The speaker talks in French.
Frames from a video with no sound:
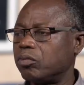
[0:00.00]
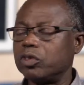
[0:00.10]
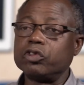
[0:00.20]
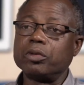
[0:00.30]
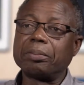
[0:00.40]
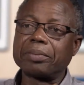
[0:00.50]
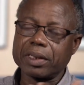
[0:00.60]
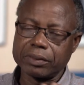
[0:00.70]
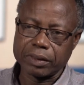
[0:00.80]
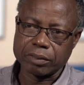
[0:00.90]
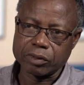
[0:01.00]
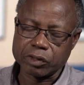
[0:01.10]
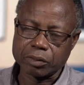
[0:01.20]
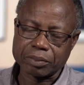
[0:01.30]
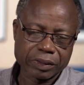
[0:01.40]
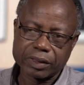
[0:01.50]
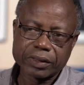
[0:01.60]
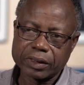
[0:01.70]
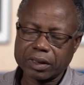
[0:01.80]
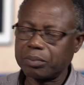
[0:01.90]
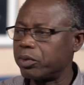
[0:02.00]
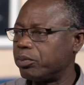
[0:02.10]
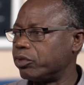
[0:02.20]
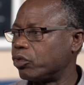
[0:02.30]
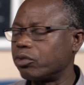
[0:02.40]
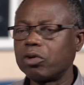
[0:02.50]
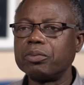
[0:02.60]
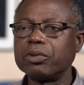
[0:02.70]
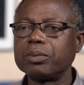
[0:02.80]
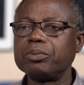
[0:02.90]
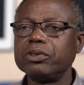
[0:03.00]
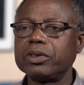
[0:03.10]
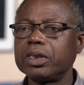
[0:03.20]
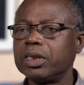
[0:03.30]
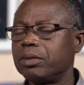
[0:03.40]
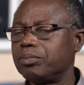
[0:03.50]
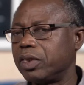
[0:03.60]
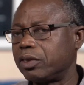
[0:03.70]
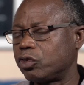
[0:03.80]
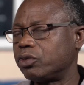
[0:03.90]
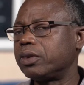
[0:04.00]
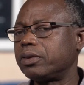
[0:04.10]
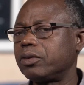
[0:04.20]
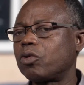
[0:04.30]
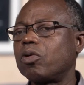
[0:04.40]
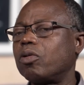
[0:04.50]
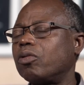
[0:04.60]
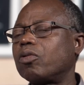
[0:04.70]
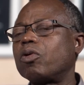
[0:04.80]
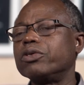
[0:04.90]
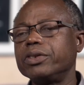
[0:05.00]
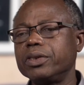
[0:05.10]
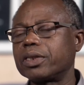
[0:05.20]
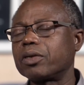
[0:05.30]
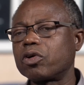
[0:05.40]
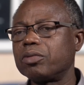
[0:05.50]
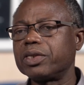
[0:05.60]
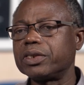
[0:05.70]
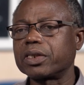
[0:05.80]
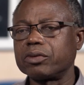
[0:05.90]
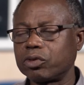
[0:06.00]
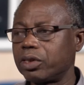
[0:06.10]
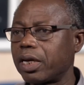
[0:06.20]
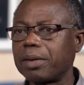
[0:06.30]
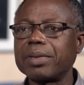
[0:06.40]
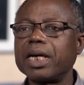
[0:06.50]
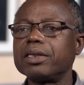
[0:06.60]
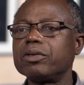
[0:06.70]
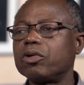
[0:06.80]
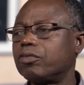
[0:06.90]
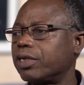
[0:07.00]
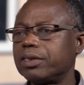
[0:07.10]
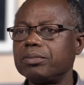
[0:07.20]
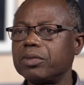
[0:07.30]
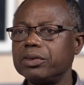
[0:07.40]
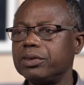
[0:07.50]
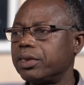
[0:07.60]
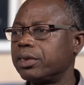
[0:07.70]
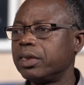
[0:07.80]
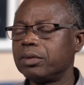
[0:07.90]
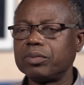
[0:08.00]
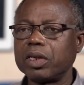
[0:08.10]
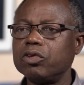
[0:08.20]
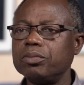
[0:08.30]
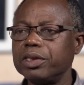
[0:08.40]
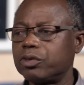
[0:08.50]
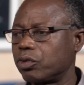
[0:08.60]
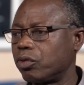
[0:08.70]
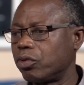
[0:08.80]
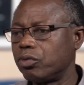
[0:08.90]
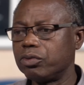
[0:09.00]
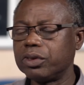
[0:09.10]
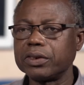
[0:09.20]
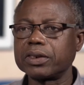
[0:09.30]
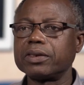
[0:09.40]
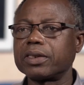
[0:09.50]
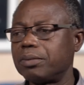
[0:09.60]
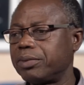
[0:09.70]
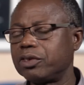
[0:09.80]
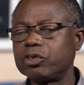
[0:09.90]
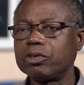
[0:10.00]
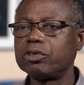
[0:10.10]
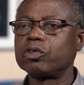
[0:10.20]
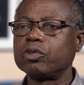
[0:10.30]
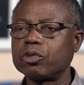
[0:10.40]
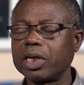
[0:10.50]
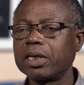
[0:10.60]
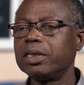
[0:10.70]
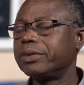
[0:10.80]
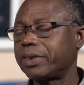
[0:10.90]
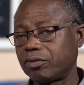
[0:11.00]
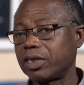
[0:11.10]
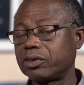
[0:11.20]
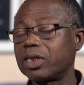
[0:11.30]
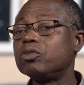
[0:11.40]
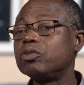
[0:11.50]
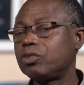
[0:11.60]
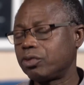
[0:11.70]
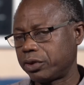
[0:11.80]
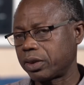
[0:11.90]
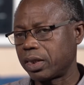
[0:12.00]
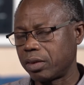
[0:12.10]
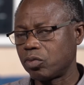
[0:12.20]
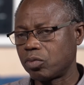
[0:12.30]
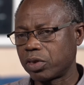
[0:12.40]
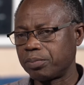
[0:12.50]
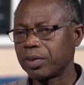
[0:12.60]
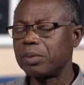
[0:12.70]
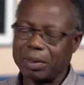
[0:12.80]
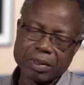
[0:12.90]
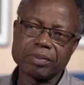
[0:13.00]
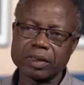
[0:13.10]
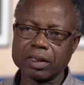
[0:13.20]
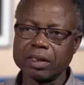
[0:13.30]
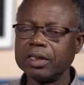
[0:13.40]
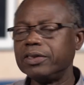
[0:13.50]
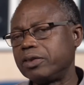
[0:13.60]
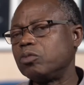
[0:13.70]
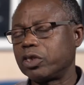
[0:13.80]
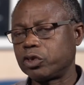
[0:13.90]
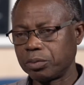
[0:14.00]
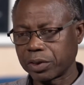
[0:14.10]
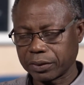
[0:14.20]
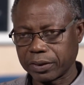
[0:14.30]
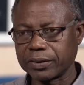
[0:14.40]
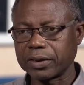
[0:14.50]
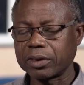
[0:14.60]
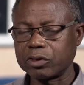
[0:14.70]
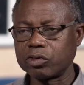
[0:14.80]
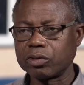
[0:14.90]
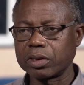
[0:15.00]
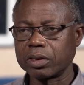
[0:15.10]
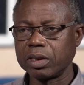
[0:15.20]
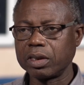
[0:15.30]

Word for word: je prends, des, je prends des exemples plutôt qu'on pourrait puiser des sociétés qu'on considérait comme riches. Quand on est à Paris, qu'on voit des mendiants dans le métro ou des sans-abri sur le trottoir, c'est vrai que ça nous touche à un moment. Mais en même temps, si moi je me rends dans un restaurant